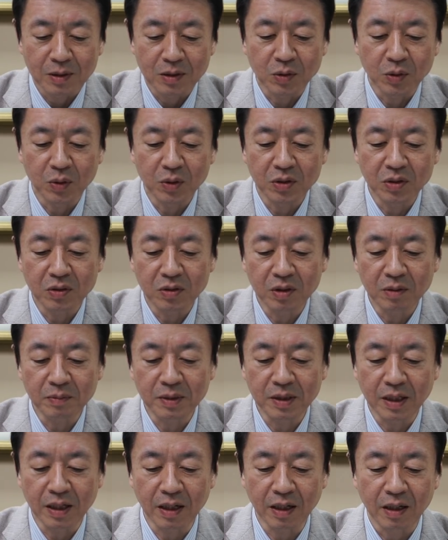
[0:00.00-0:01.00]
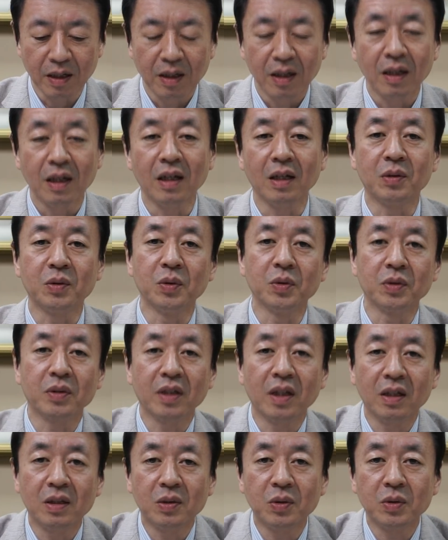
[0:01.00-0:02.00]
そういう意味でこの
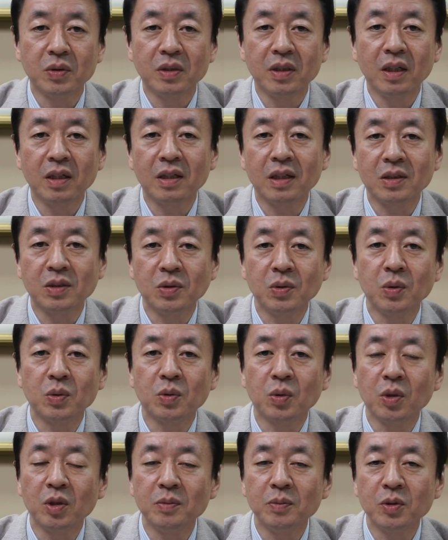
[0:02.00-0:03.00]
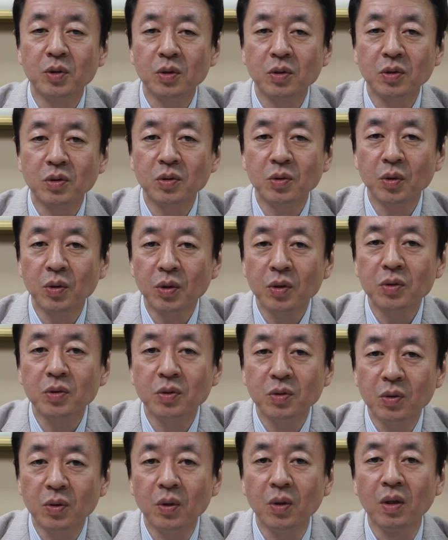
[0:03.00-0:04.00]
健康生活を取り戻す努
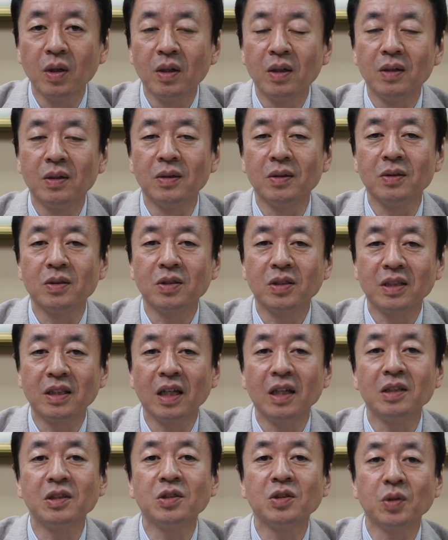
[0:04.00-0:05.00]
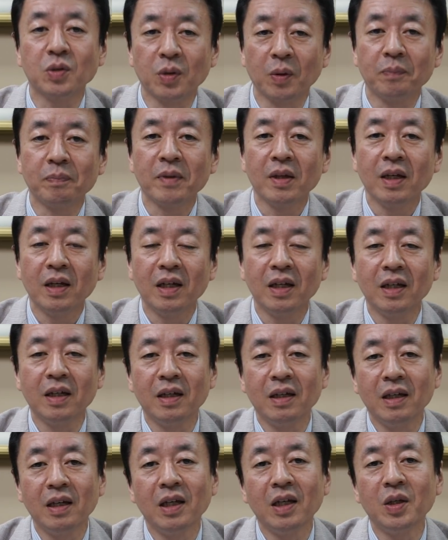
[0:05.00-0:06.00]
力をしていくこと、
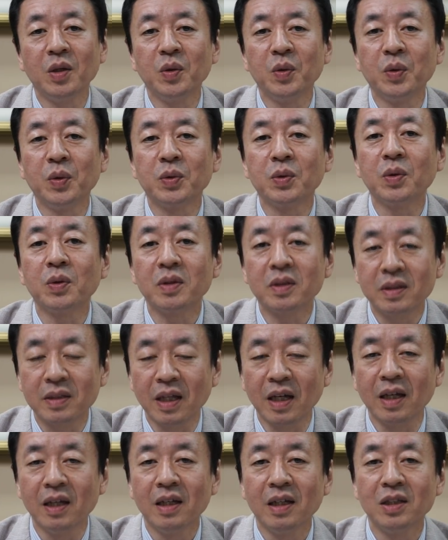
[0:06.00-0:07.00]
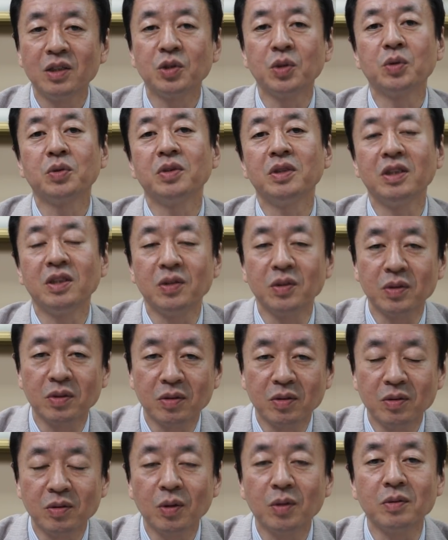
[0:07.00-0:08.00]
栄養をとって食事を
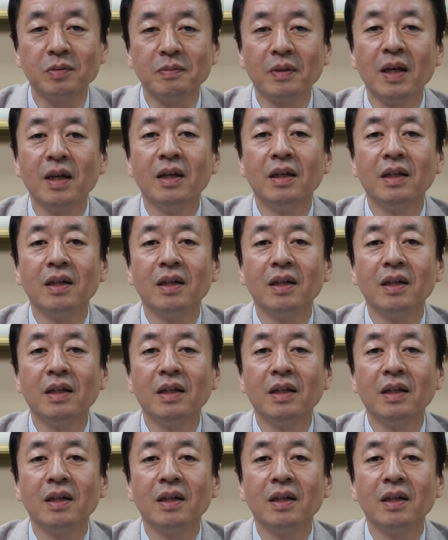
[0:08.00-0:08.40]
とる、